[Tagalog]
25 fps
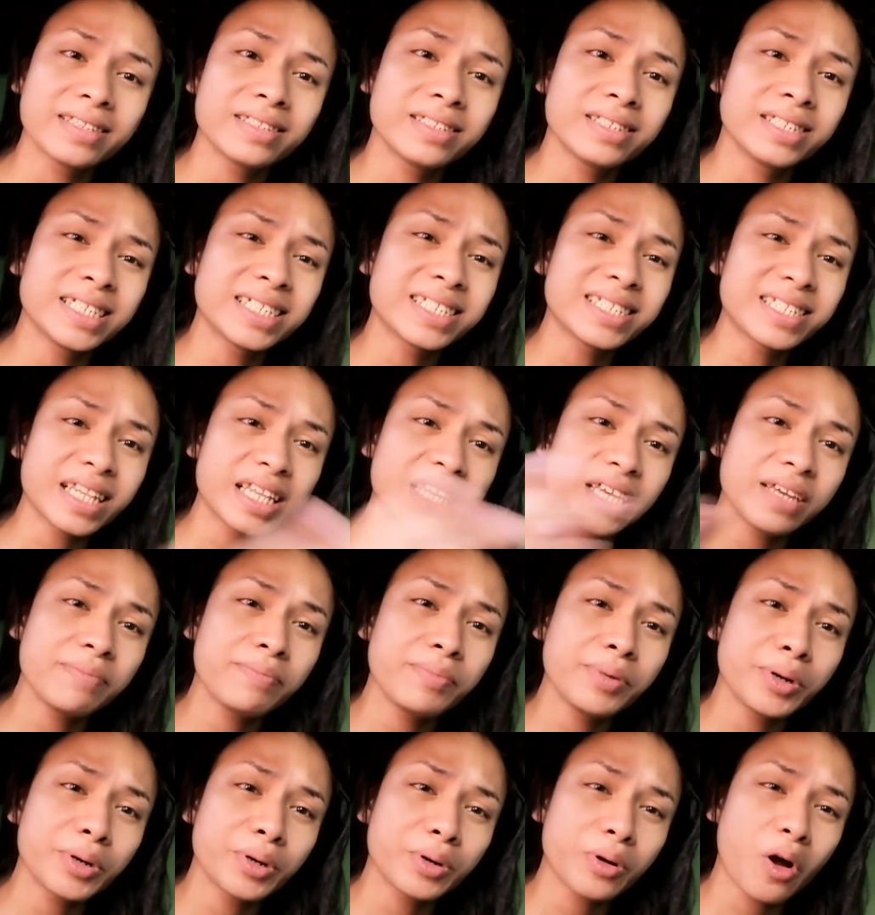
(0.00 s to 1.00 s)
just leave
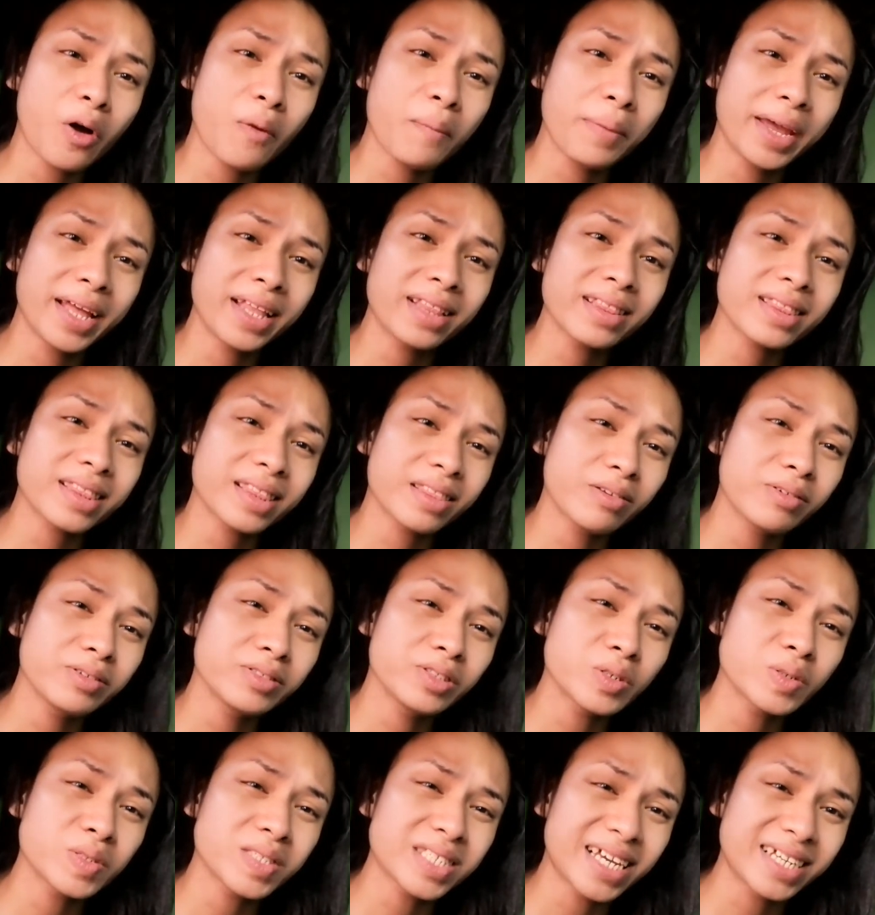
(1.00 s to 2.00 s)
your comment, no?
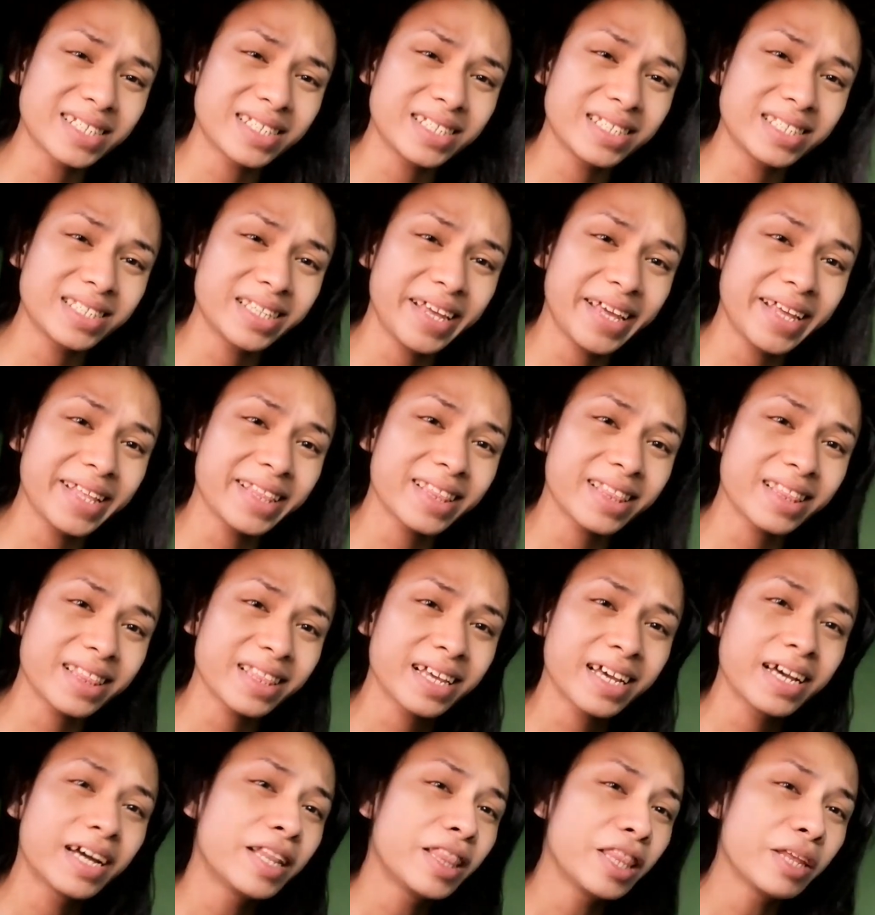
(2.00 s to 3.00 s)
Don't hesitate
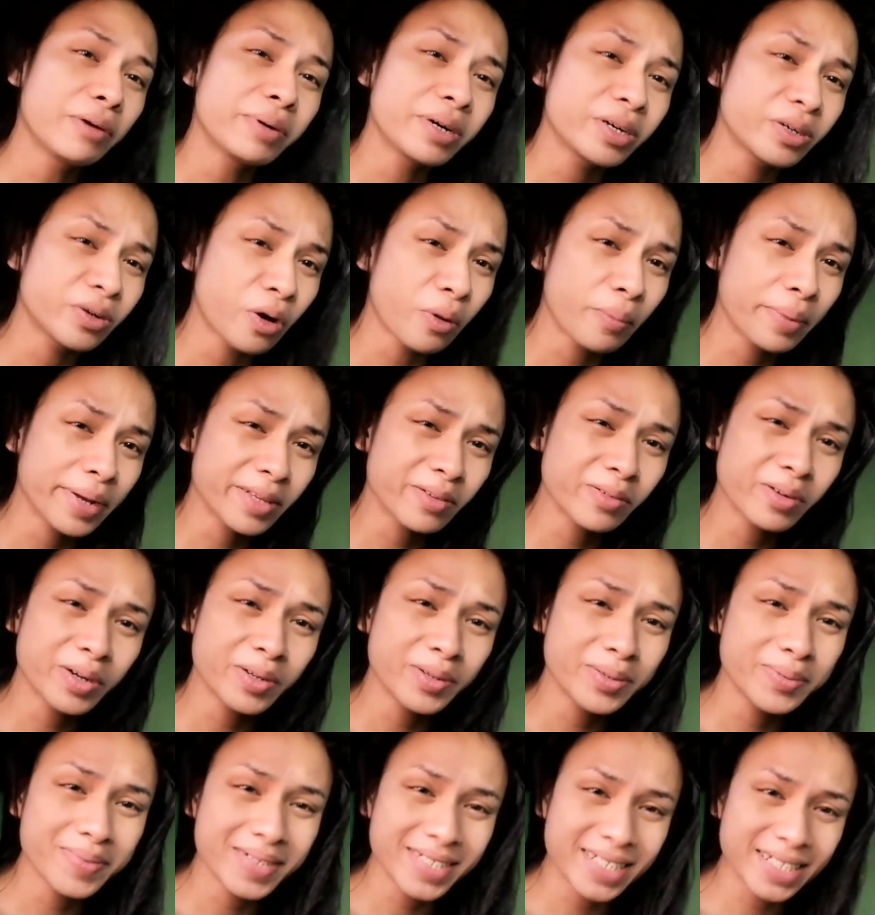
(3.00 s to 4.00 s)
na mag-comment kung ano
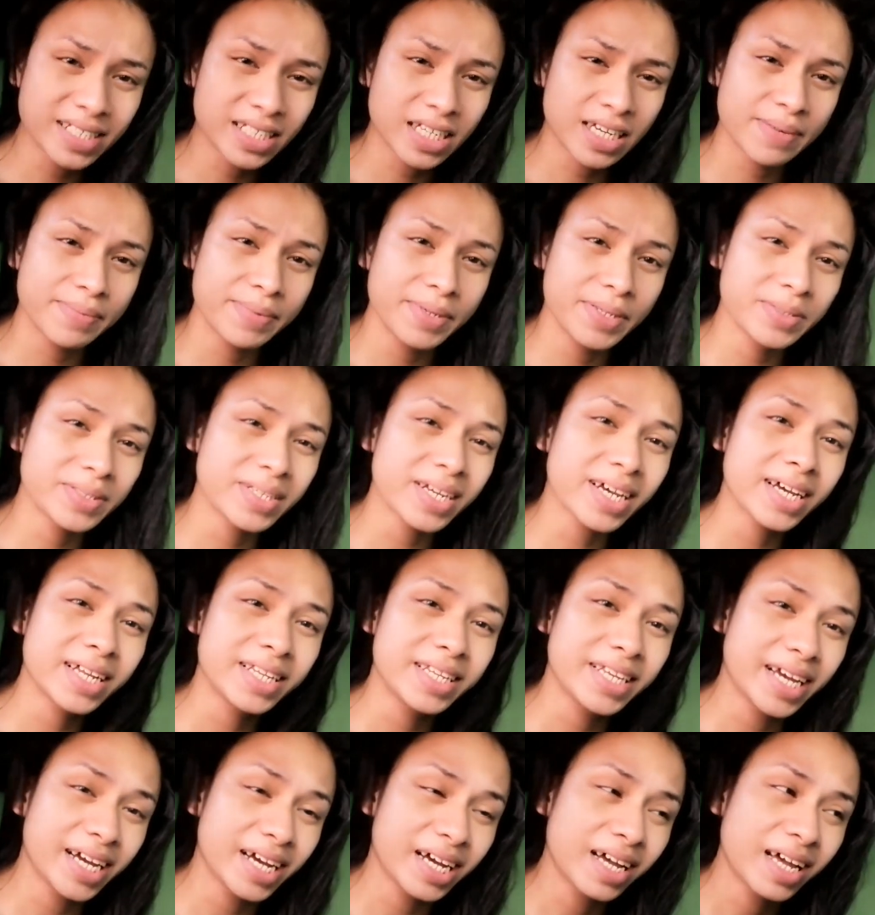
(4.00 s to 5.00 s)
yung masasabi niyo sa
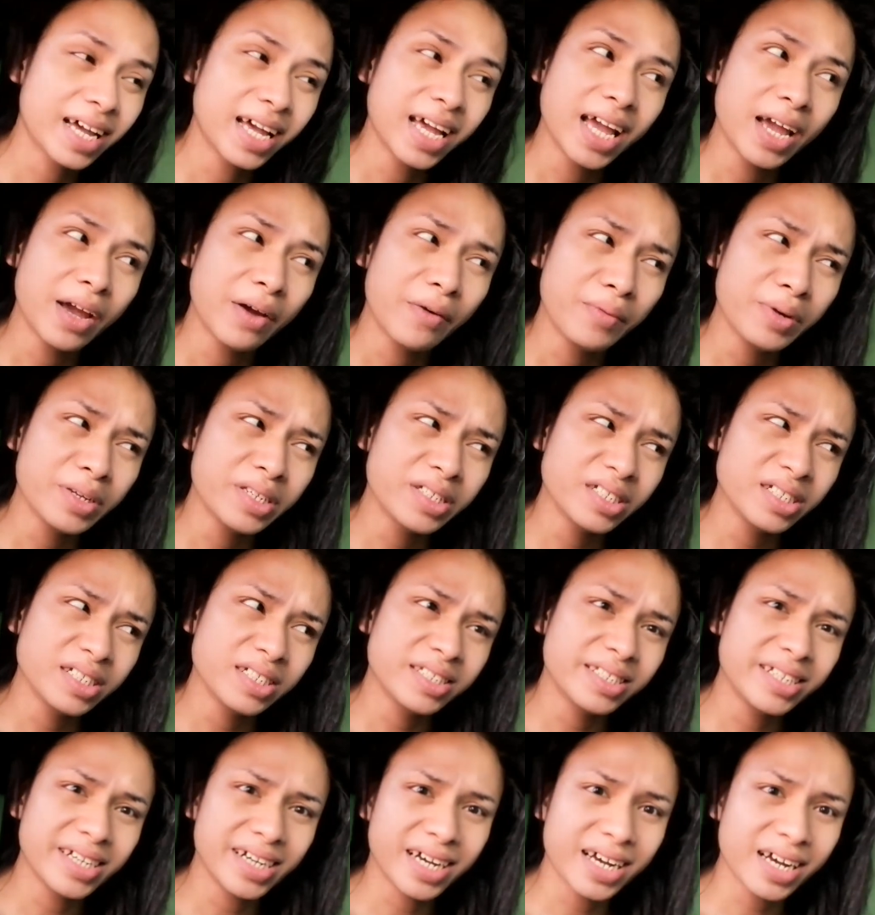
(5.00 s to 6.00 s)
kanya, which
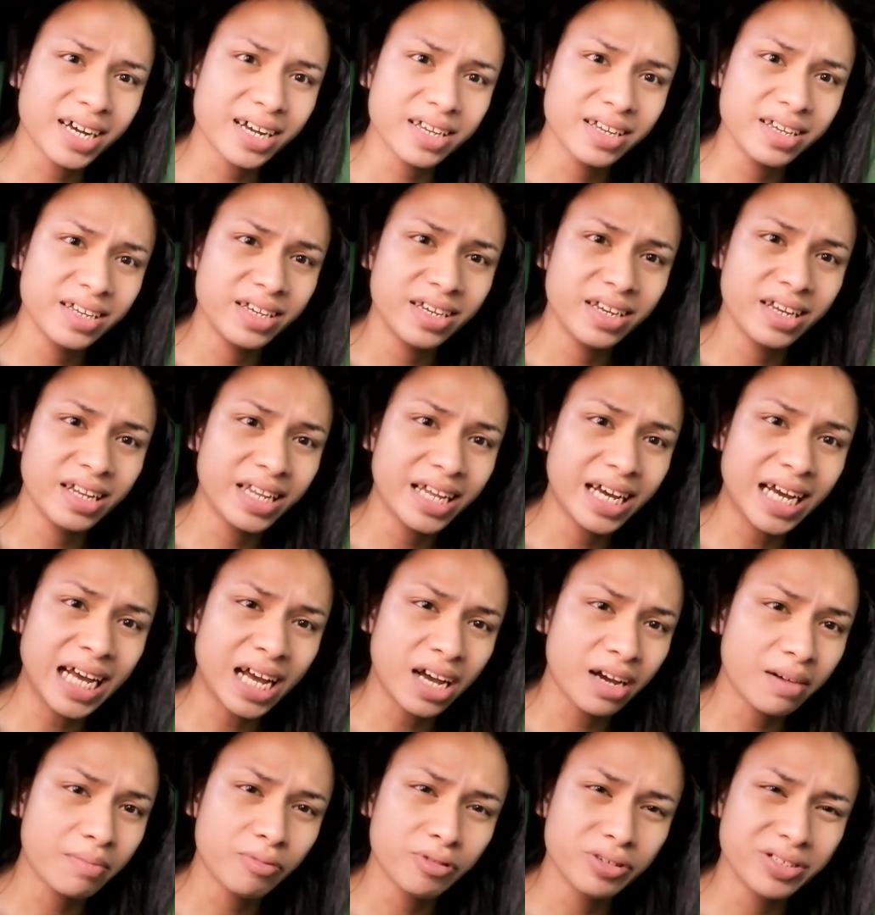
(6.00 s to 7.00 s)
is nakakagigil,
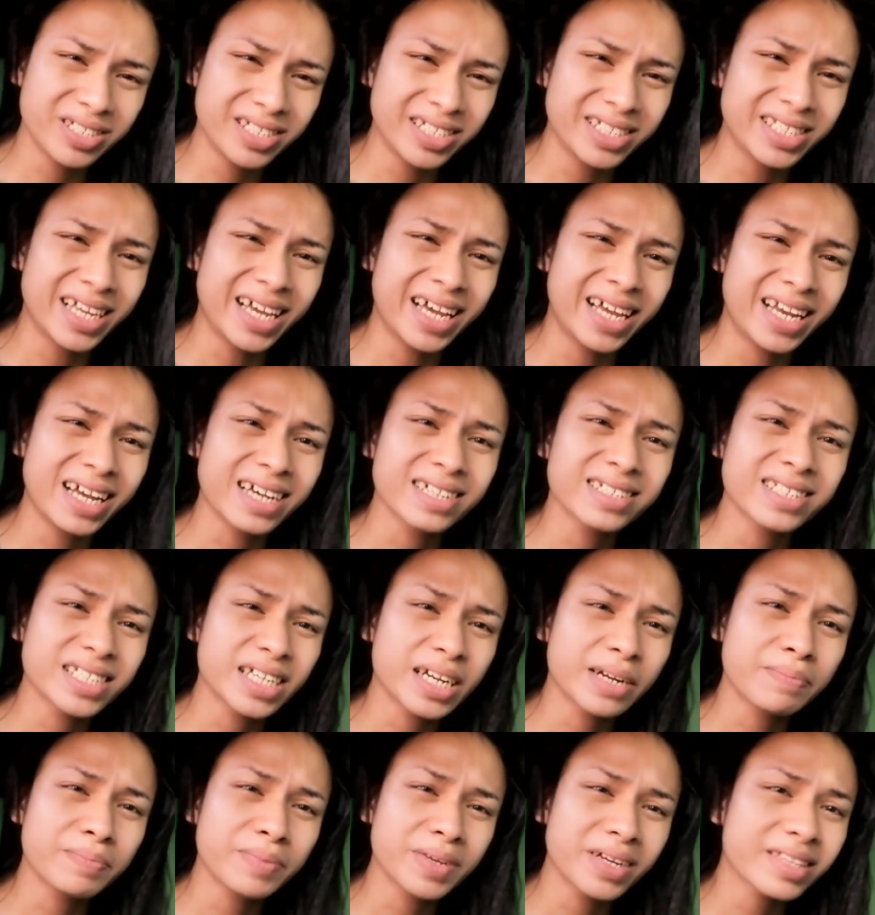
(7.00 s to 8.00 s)
nakakabuisit, and ang
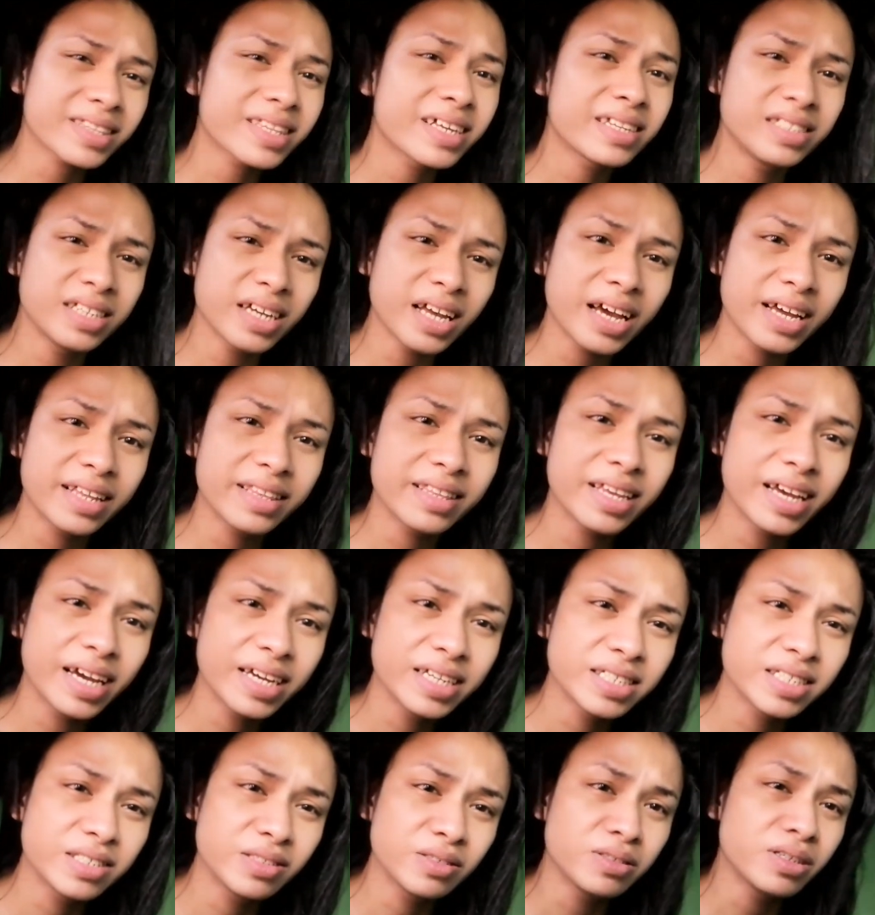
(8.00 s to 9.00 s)
sarap niyang tadyakan,
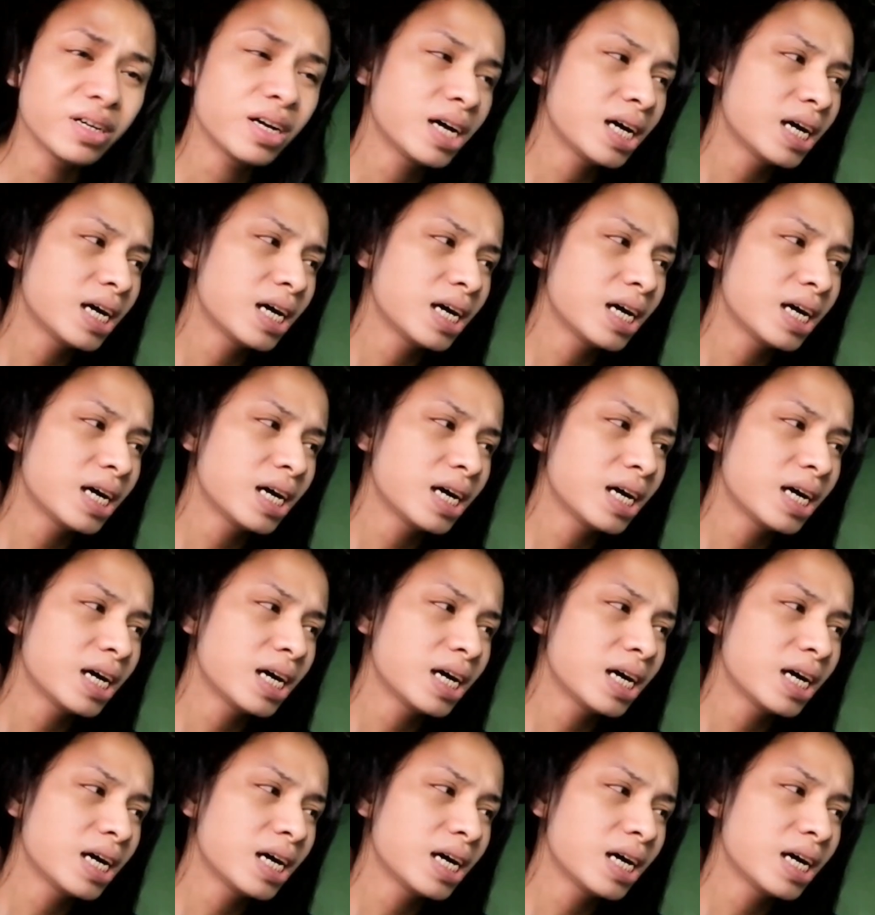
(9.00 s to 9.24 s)
guys, no?